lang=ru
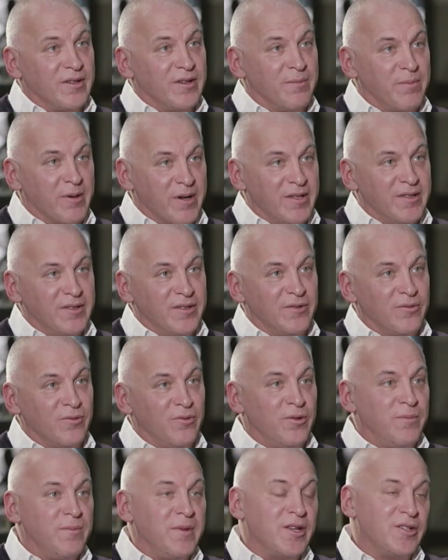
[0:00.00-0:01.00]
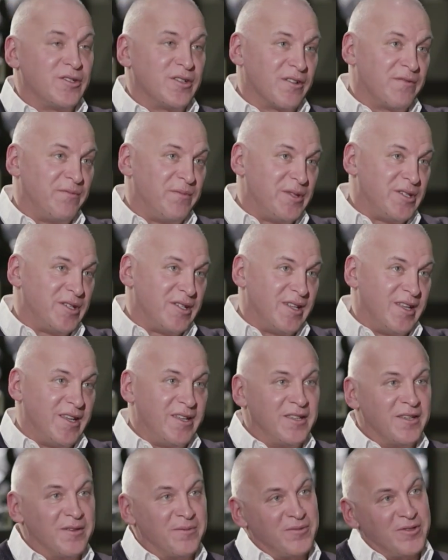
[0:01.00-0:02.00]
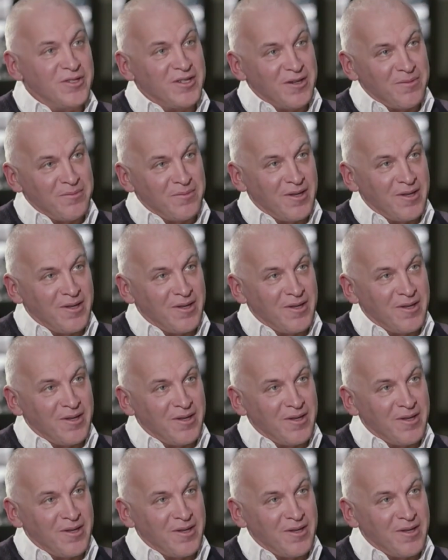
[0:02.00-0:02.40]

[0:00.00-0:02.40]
к брендингу и меньше к впечатлениям, чем